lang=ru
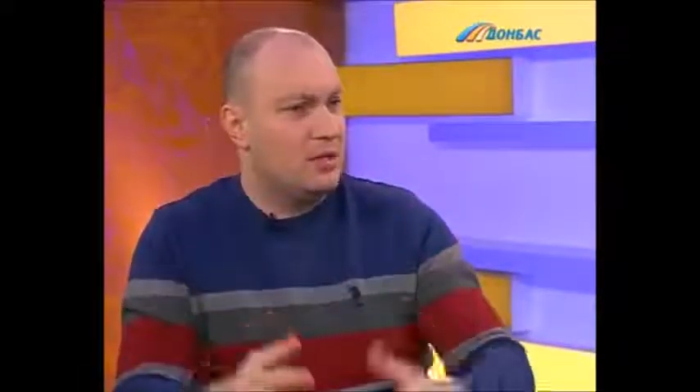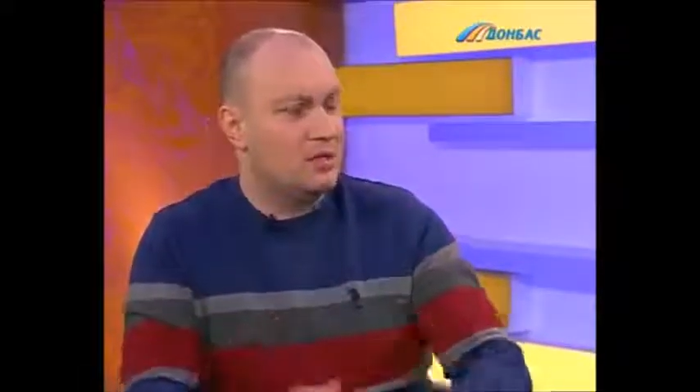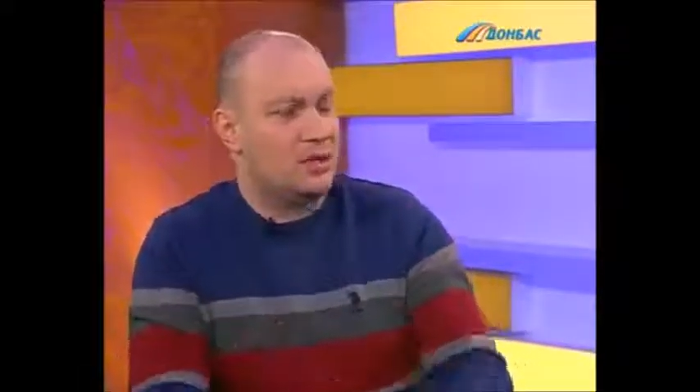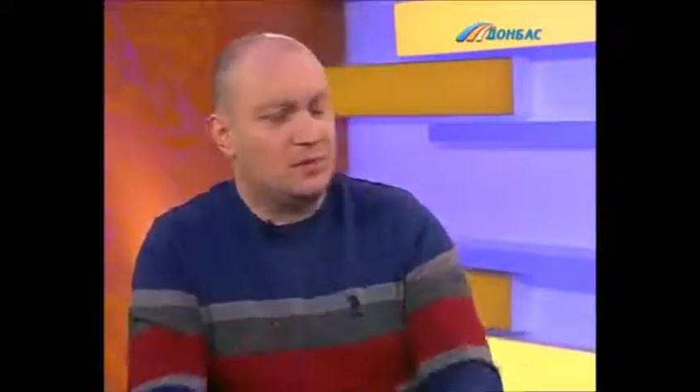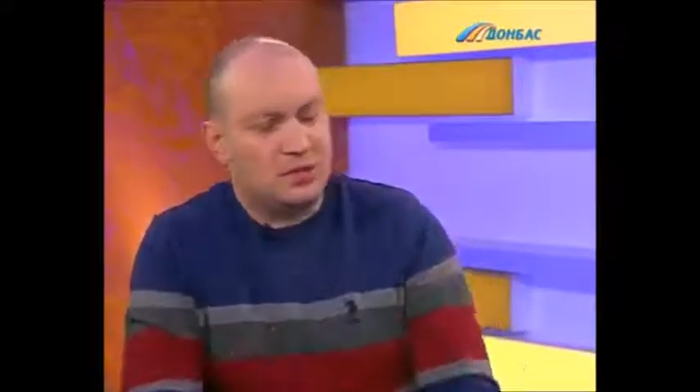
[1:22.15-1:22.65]
в
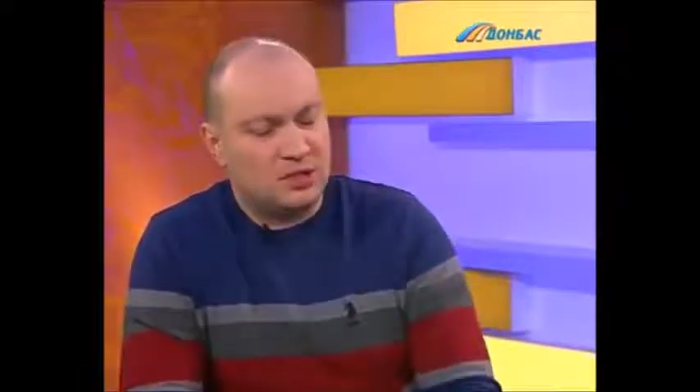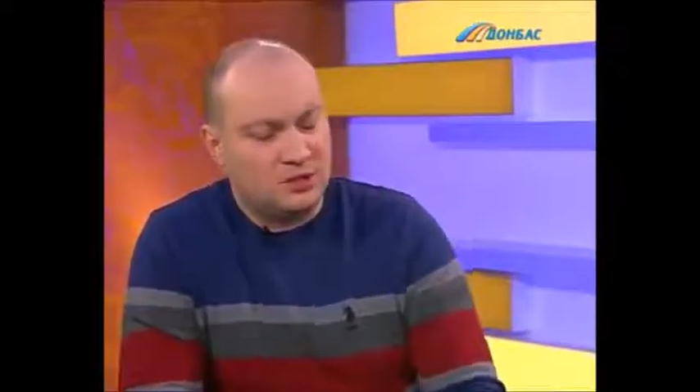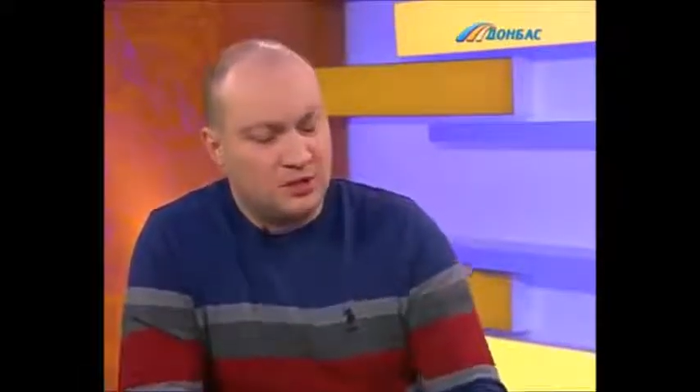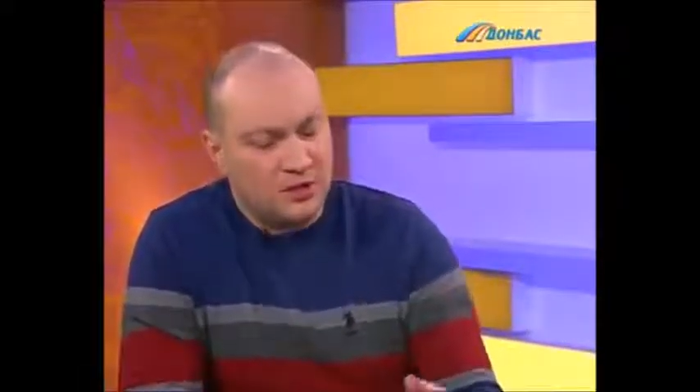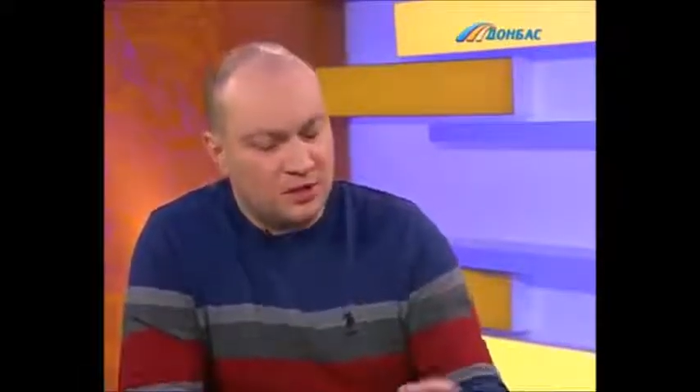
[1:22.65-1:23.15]
штабе, на,
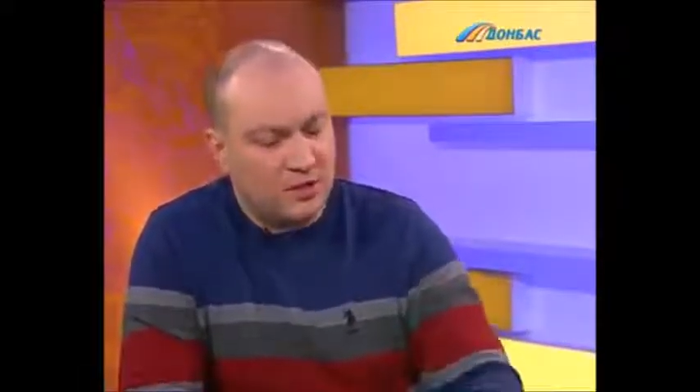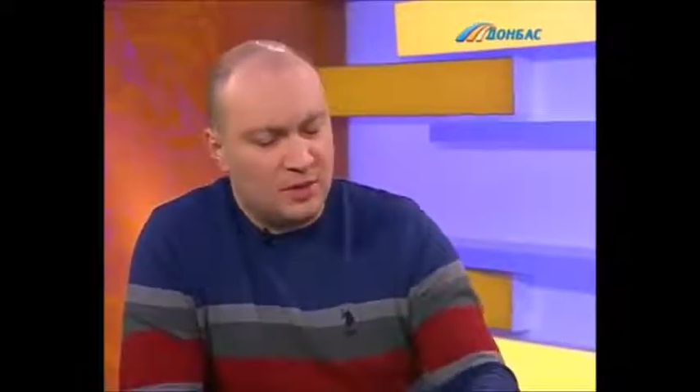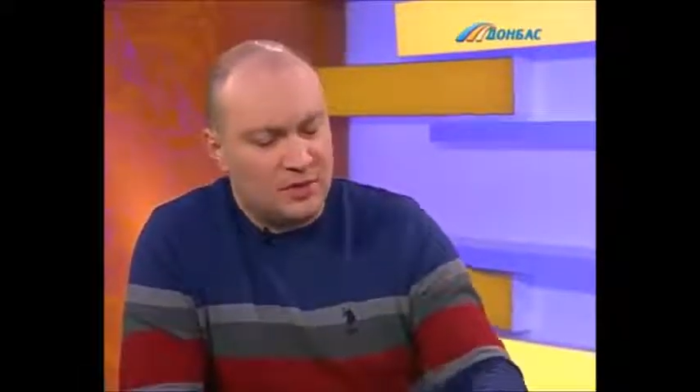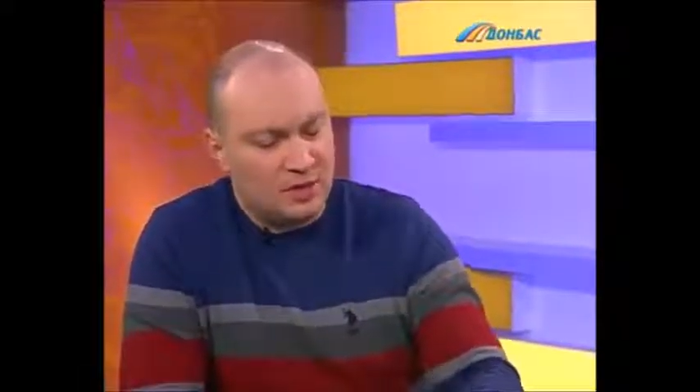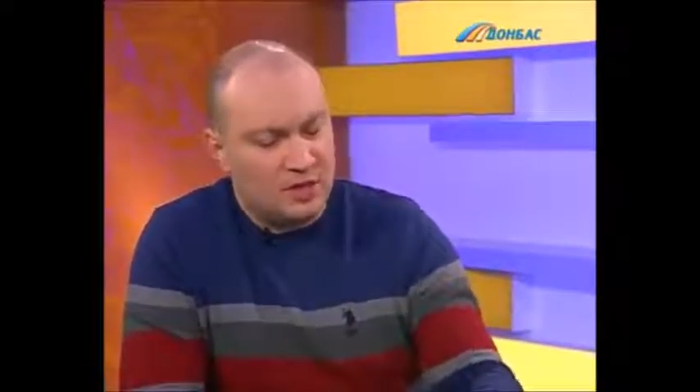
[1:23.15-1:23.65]
на,
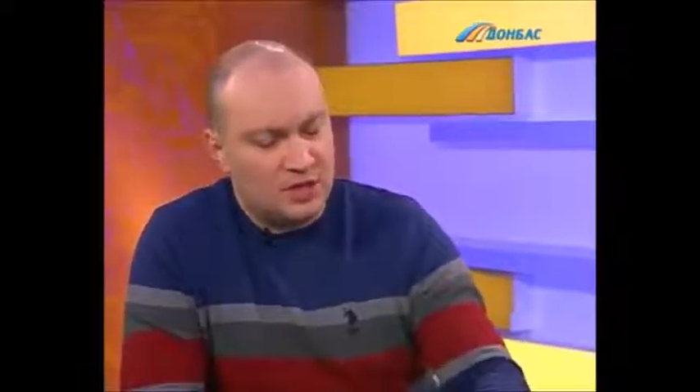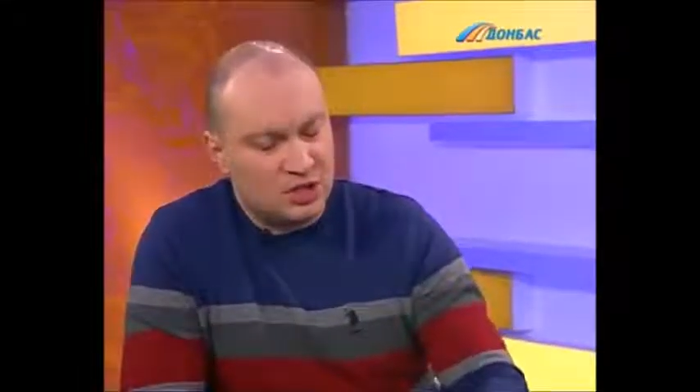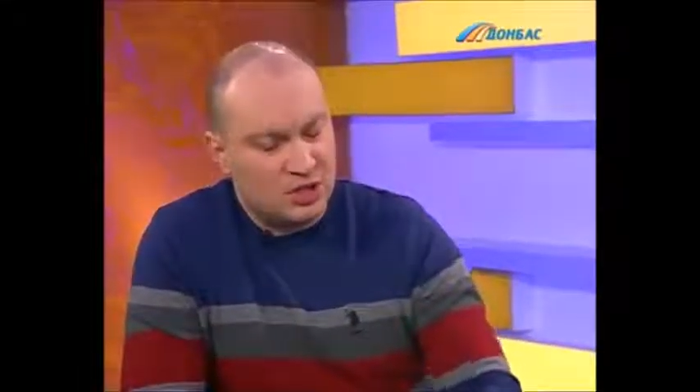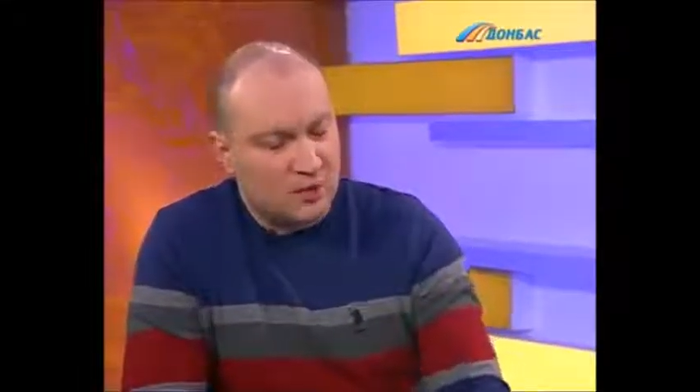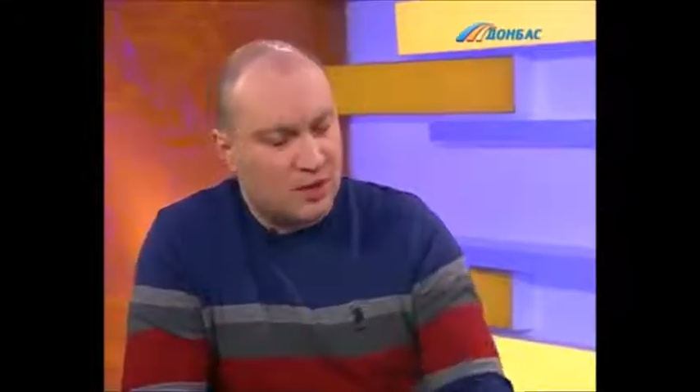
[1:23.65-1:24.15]
на, на сайте
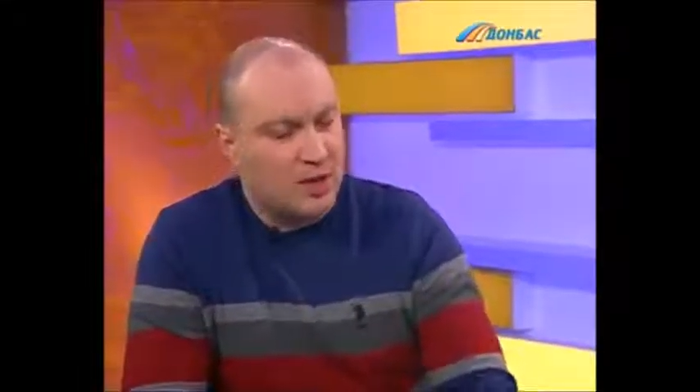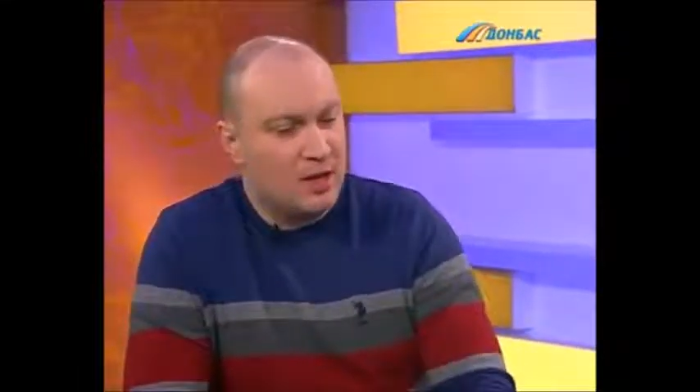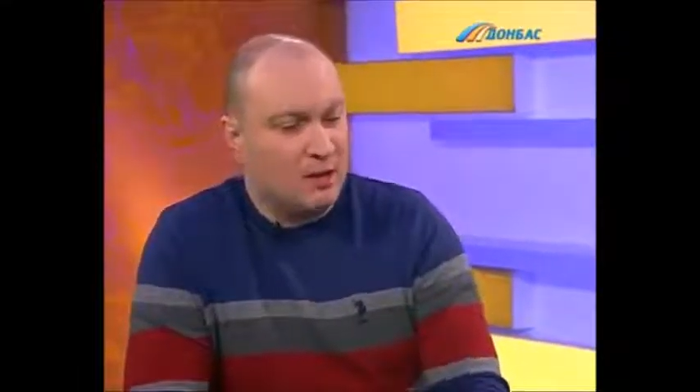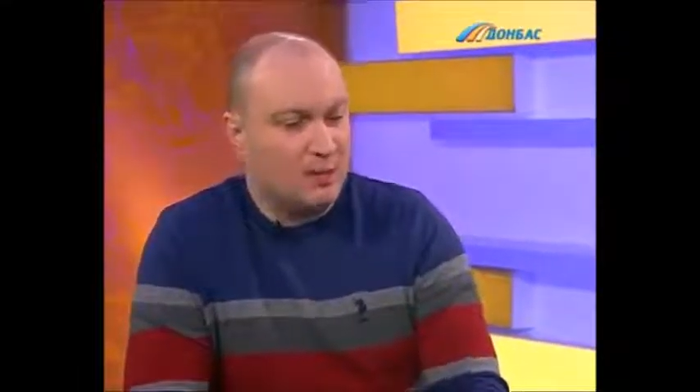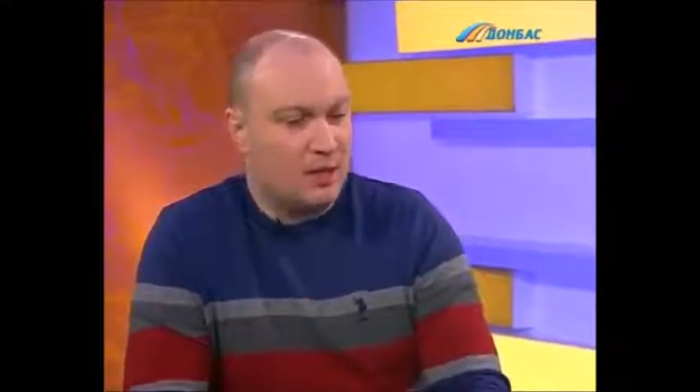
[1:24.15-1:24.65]
штаба
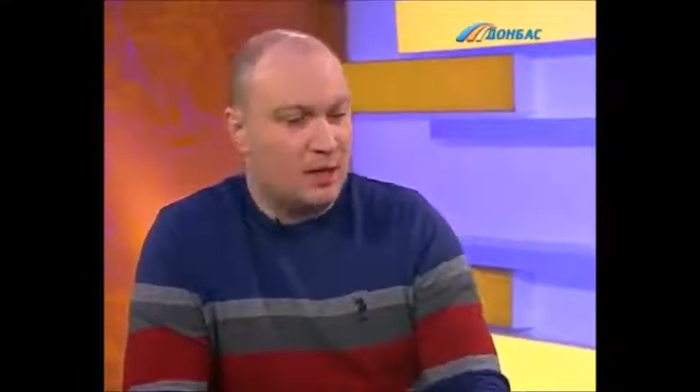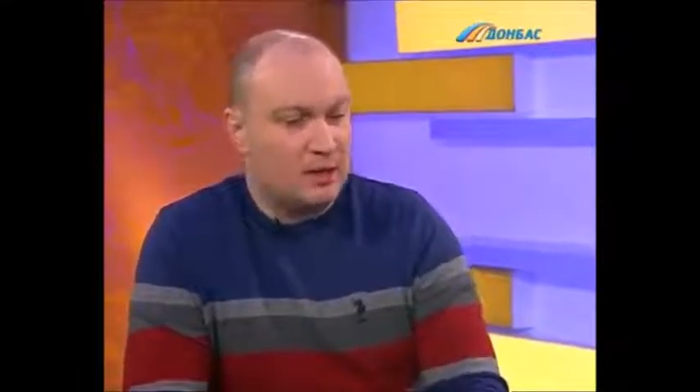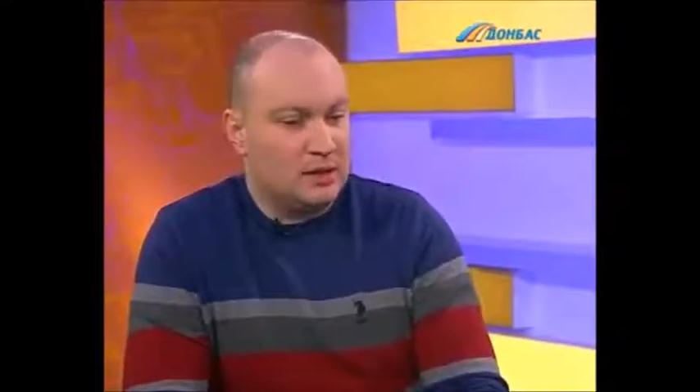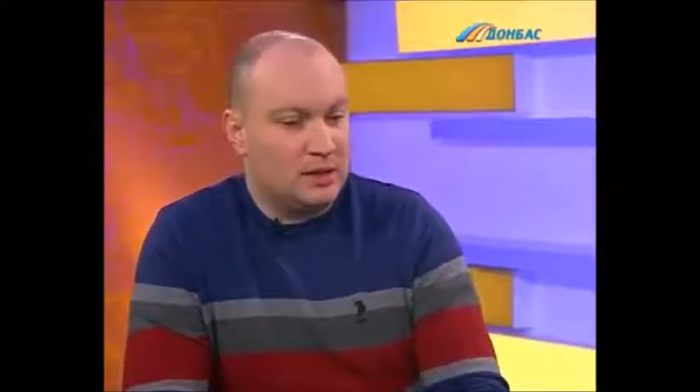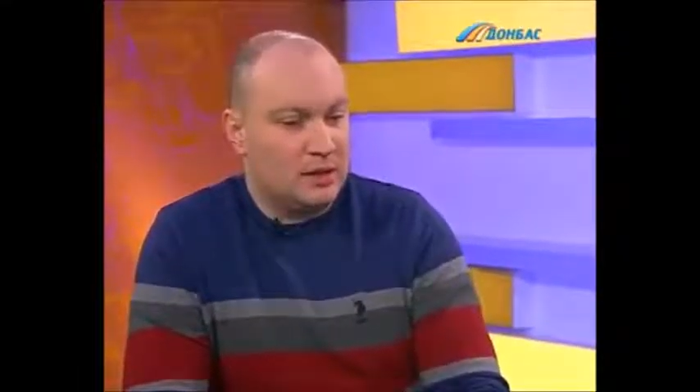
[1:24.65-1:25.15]

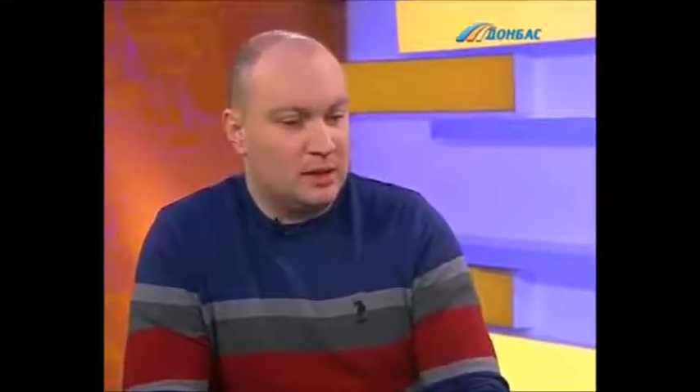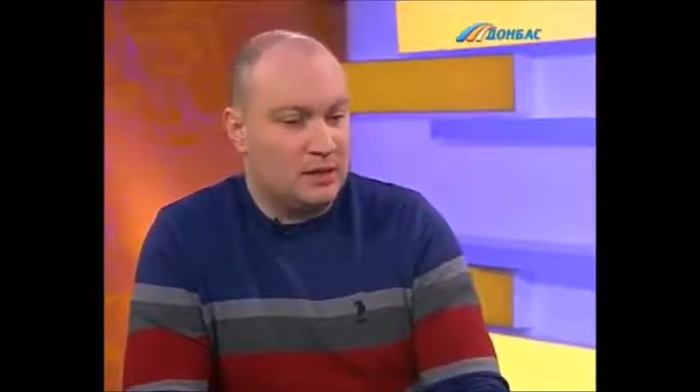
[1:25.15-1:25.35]
блокады,